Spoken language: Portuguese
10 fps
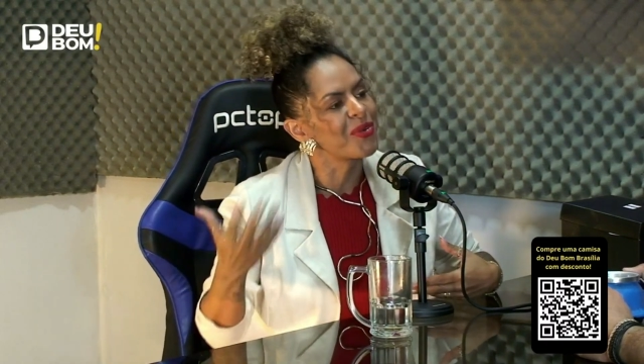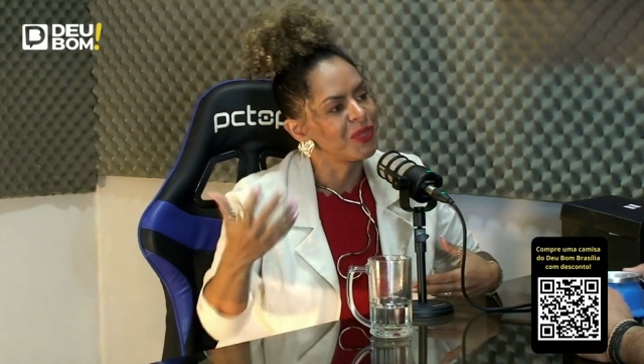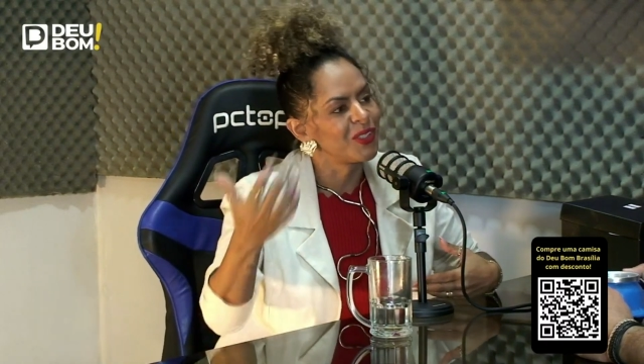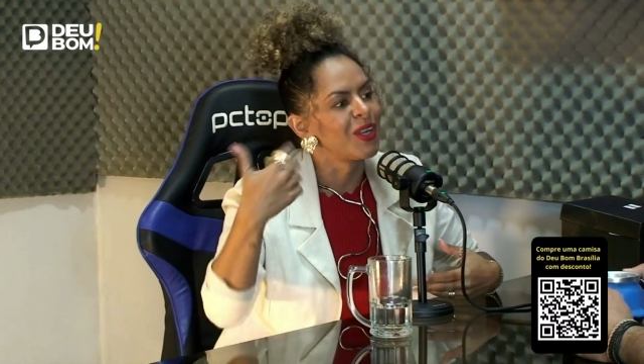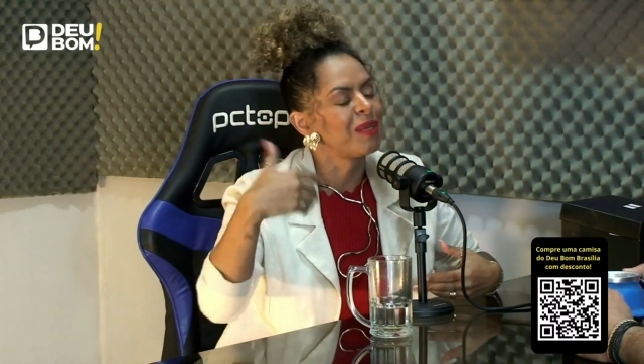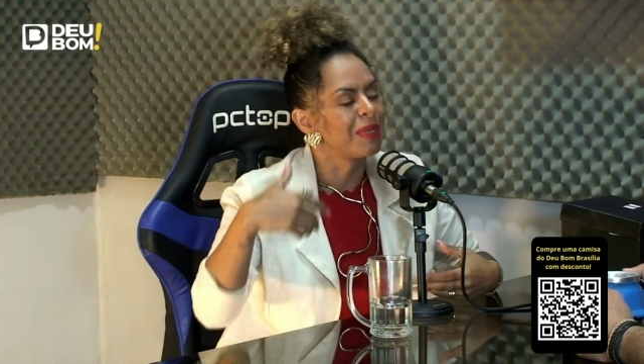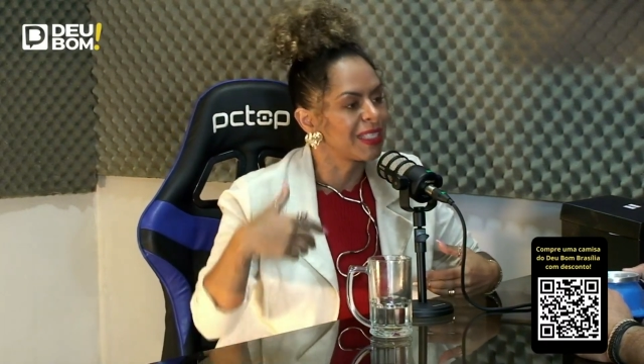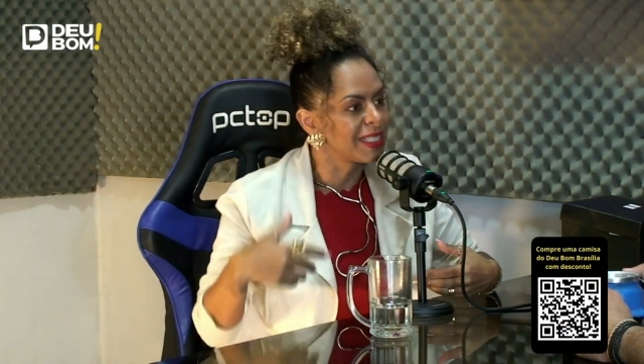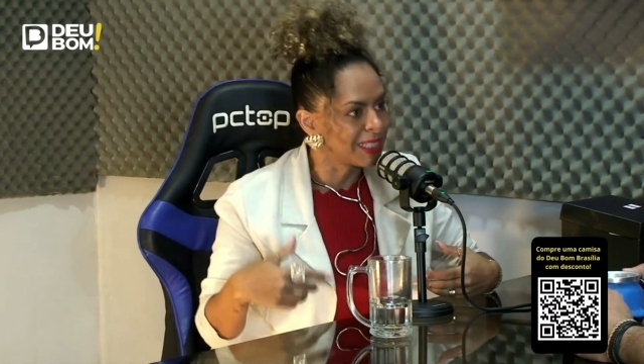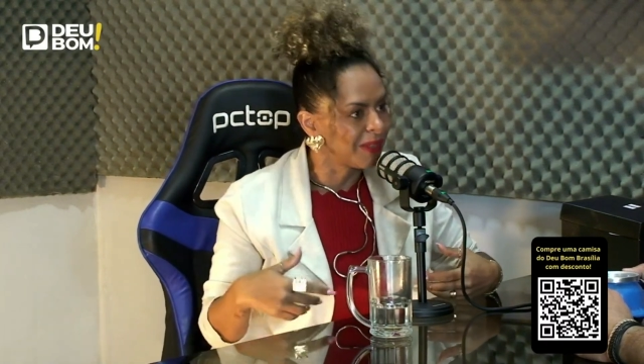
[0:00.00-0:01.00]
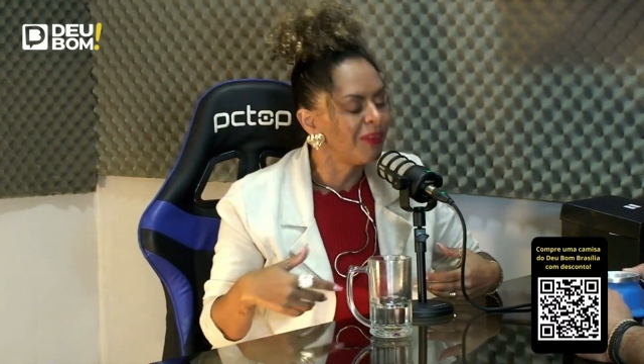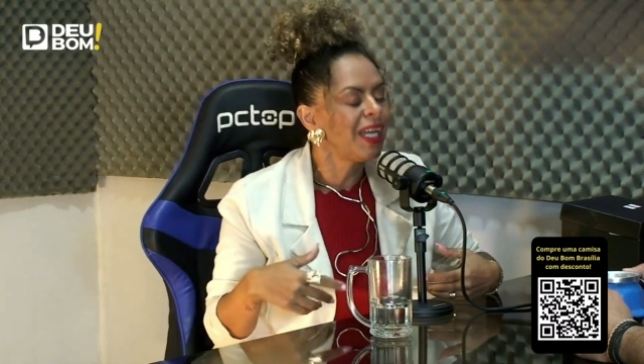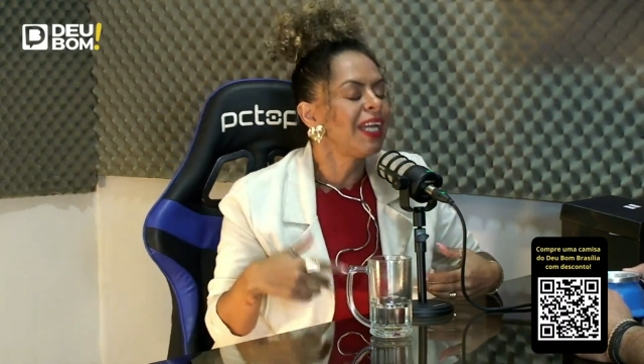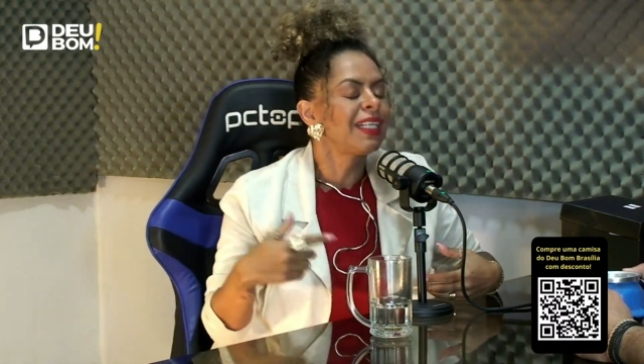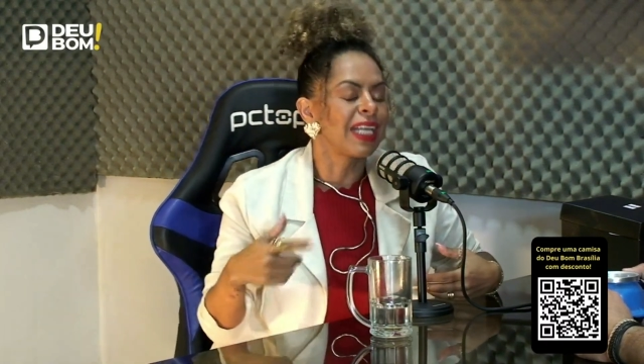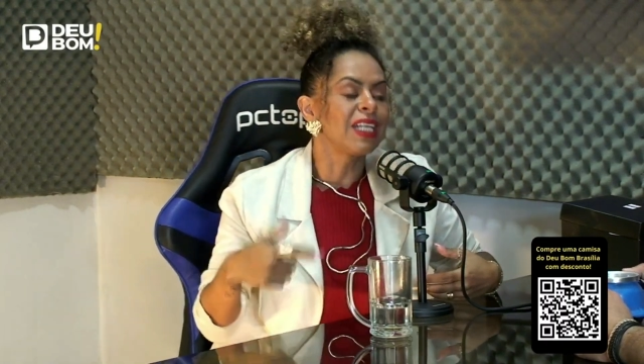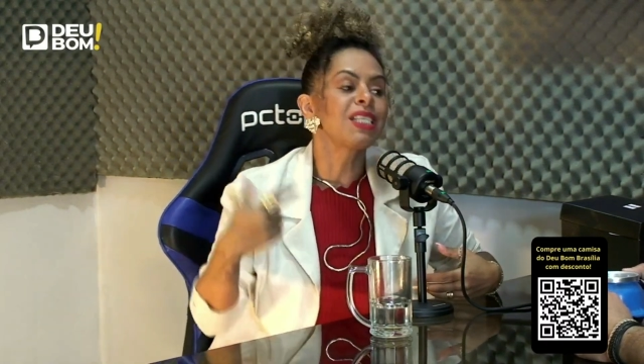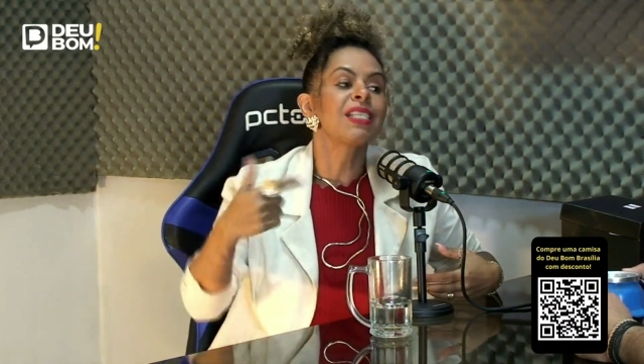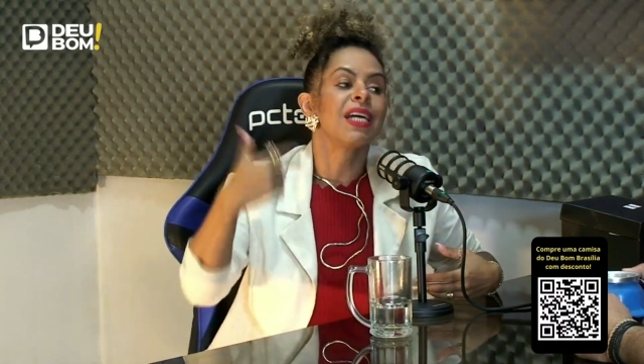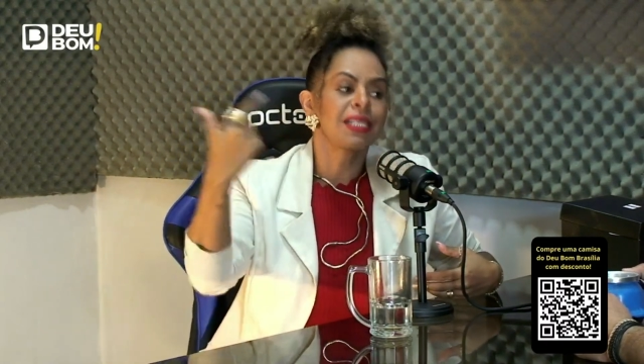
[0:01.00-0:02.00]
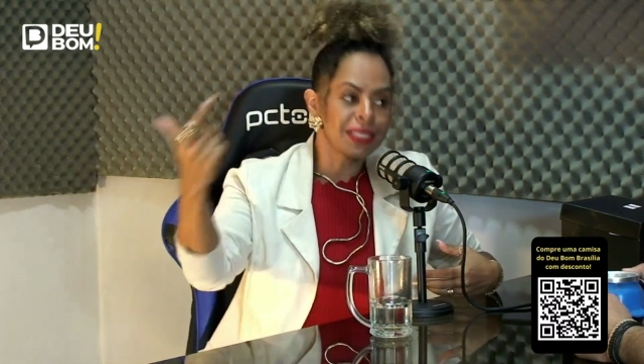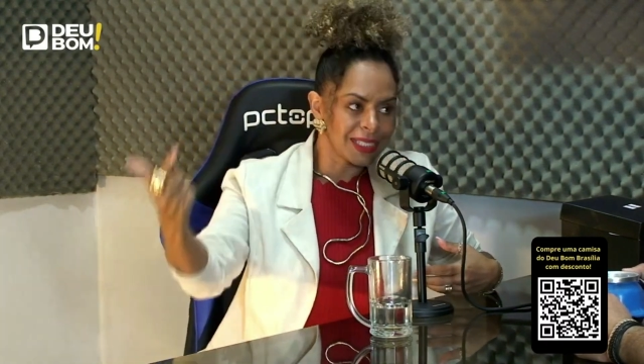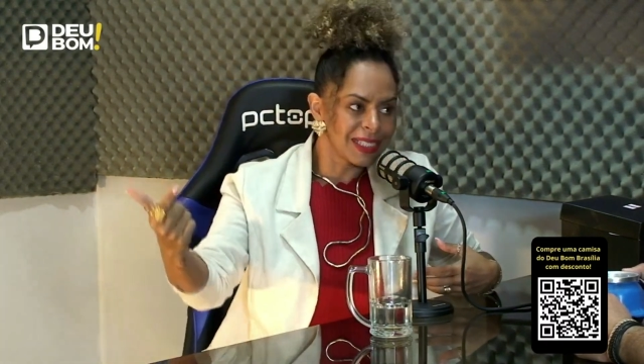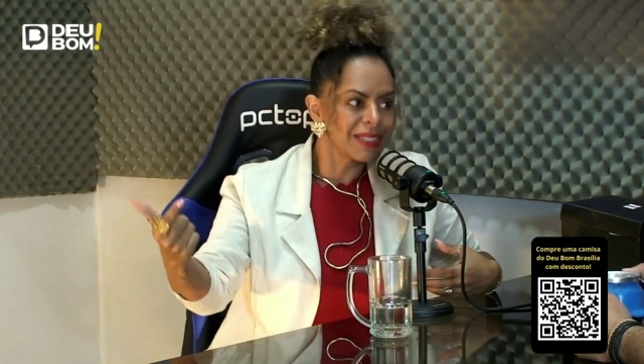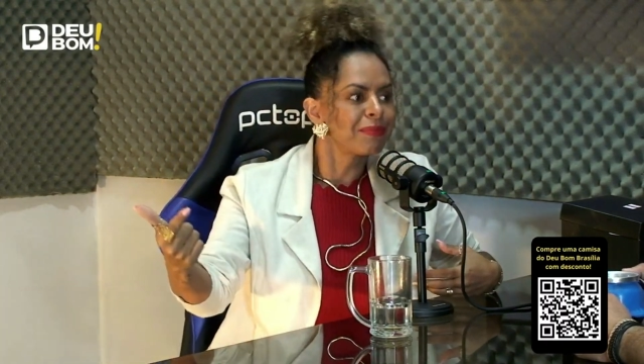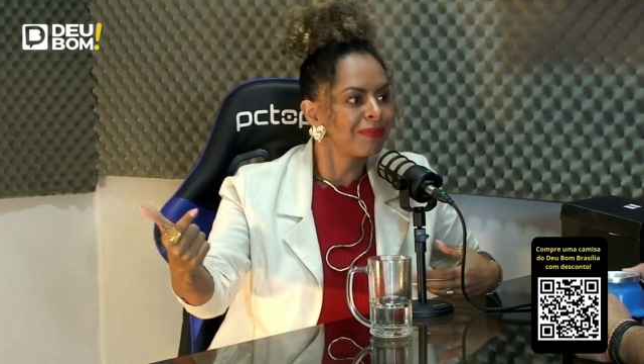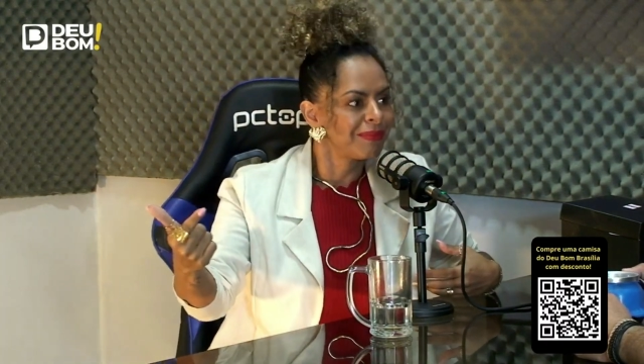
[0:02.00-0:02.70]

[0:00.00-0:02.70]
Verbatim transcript: cuidam da alimentação têm chances